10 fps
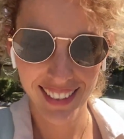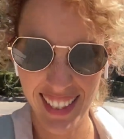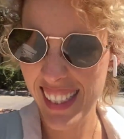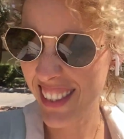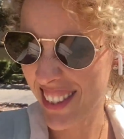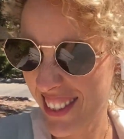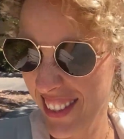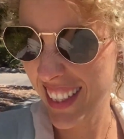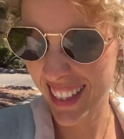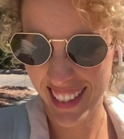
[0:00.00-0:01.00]
De esos,
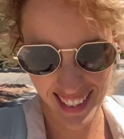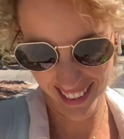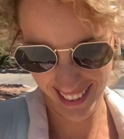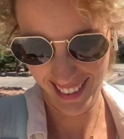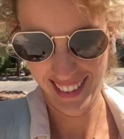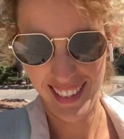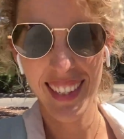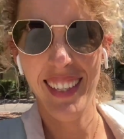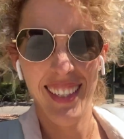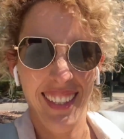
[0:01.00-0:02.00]
¿no? De,
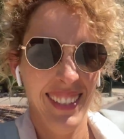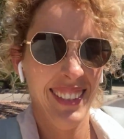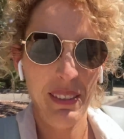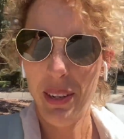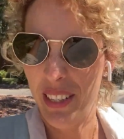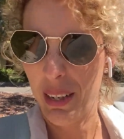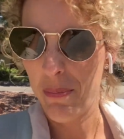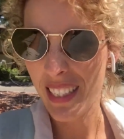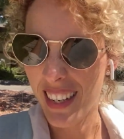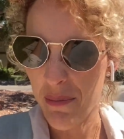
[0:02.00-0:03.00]
bueno, que
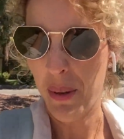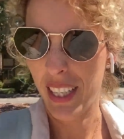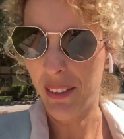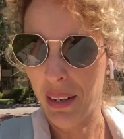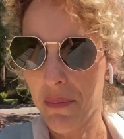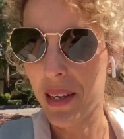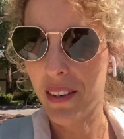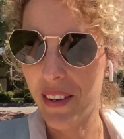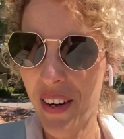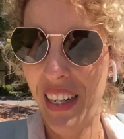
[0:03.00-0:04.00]
pasen un poquito rápido, ¿no?